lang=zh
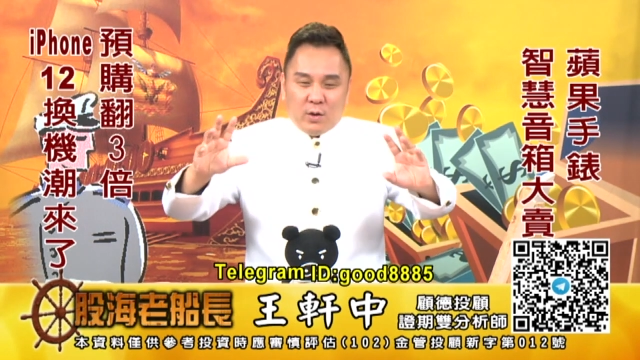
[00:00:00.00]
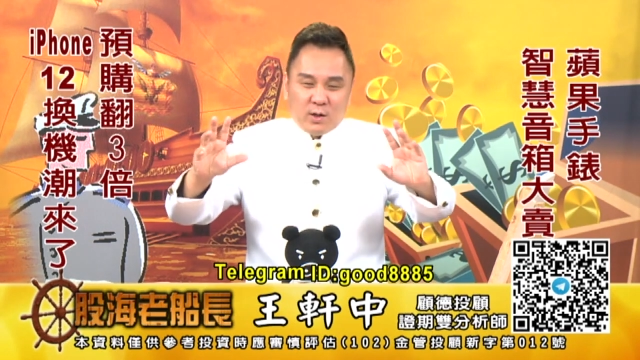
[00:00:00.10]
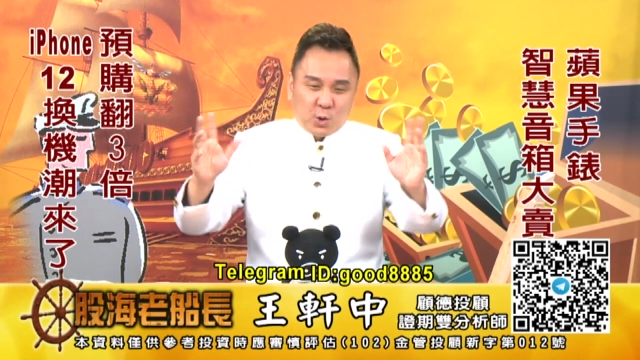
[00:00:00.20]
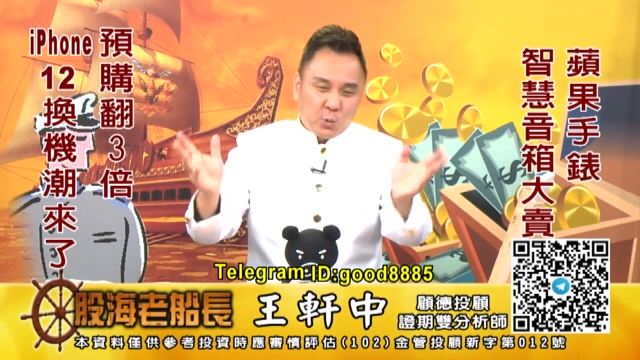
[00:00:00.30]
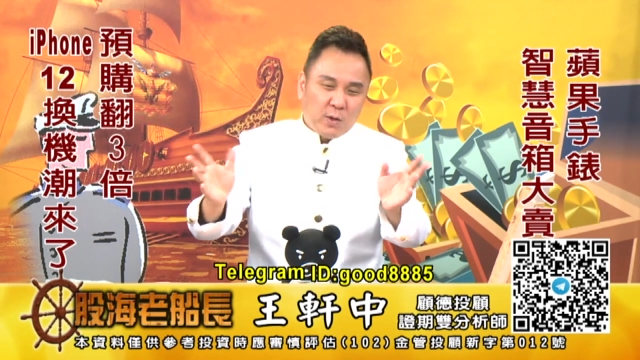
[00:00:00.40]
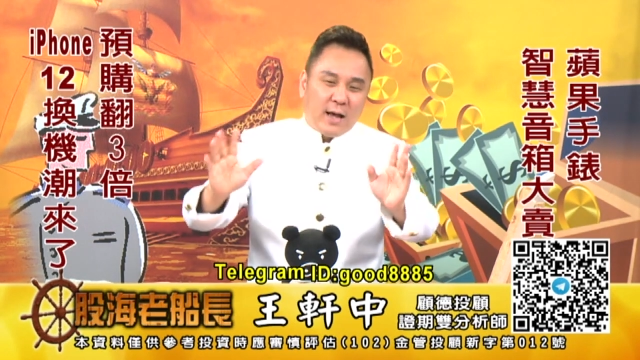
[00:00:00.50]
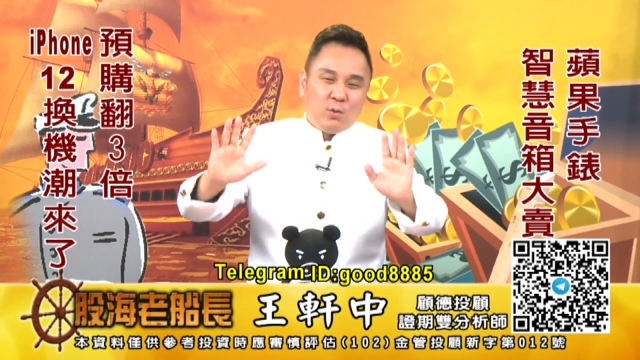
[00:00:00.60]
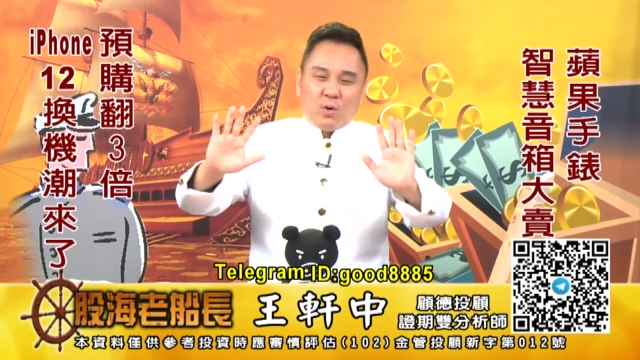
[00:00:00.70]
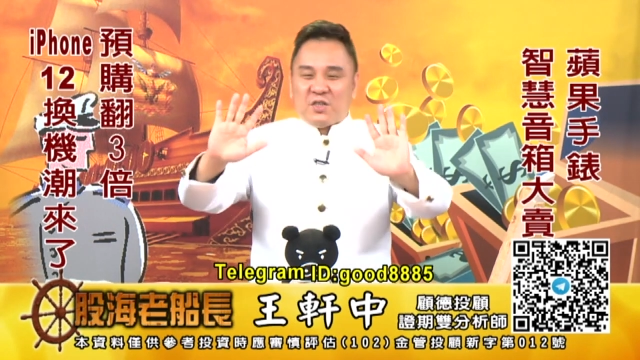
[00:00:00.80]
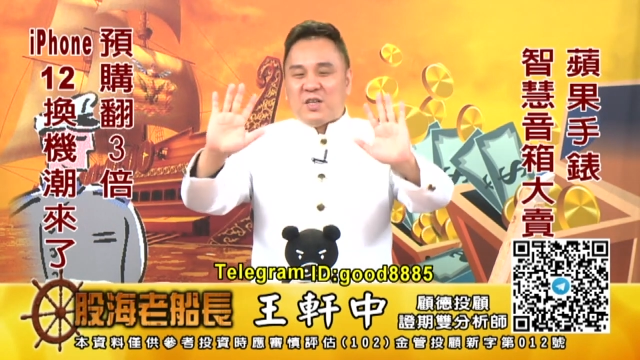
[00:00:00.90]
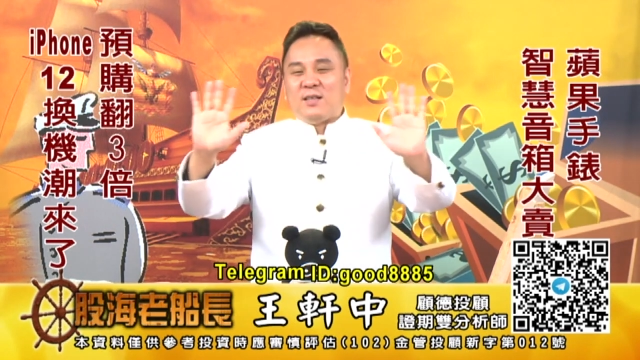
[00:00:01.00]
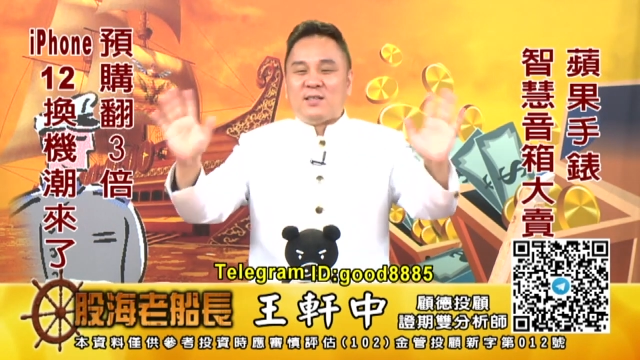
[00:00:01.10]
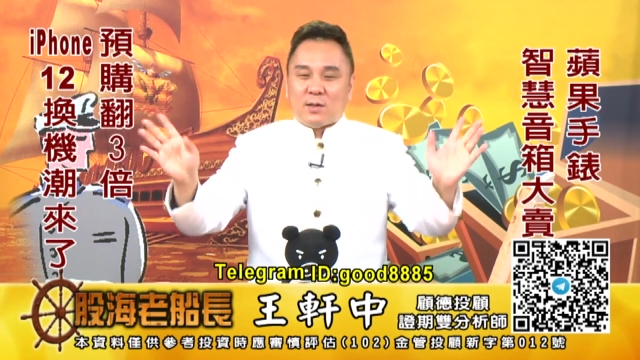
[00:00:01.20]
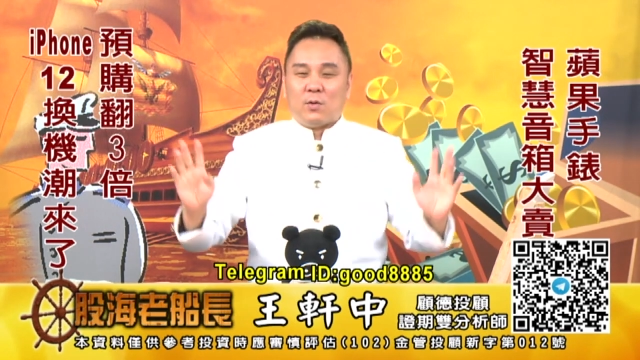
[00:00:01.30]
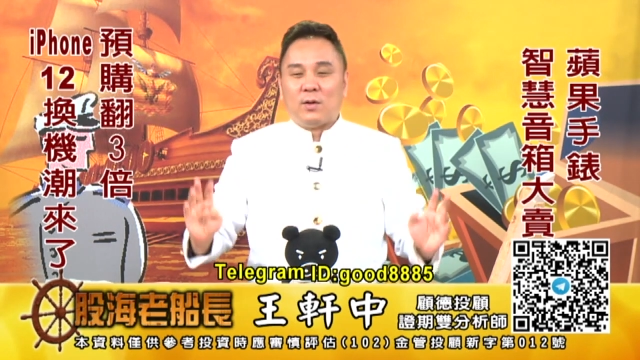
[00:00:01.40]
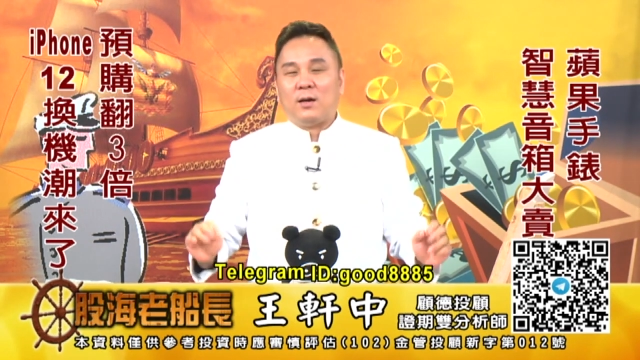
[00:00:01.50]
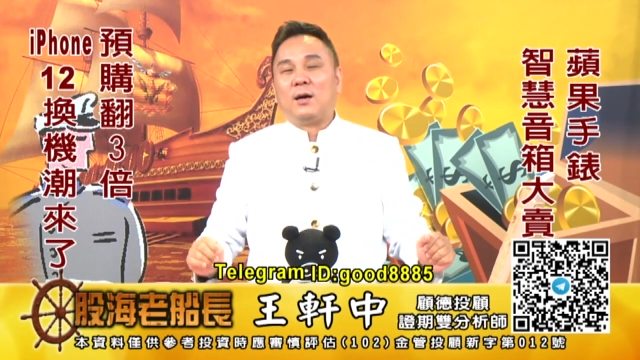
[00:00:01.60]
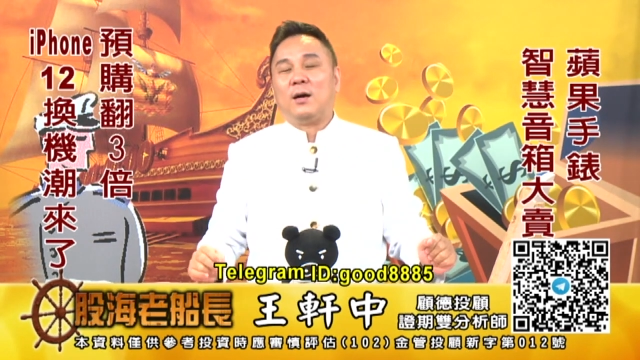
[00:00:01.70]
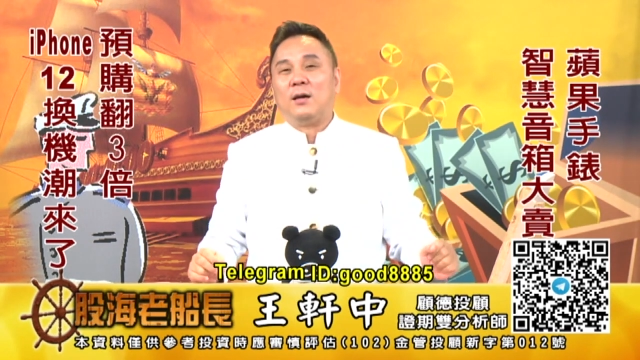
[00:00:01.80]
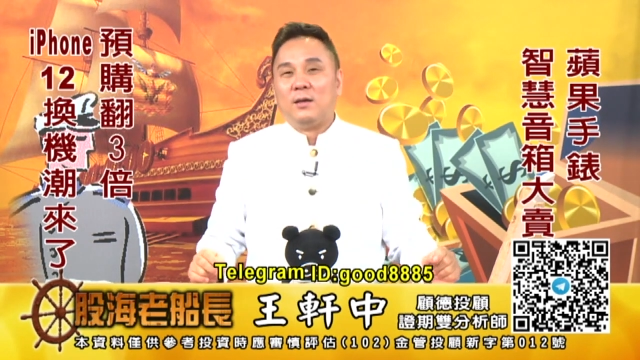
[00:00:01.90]
我又出来，我先走了
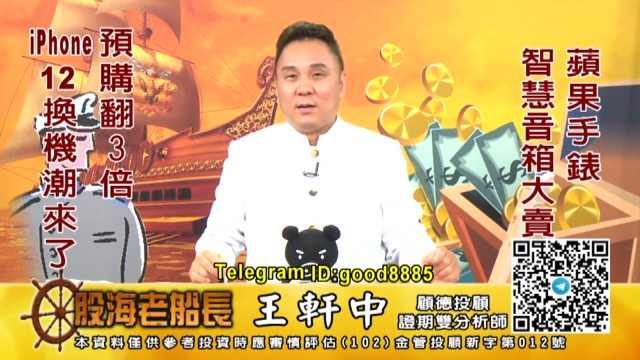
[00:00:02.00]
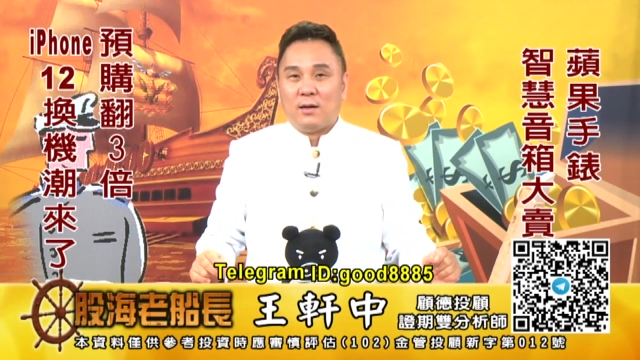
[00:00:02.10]
哈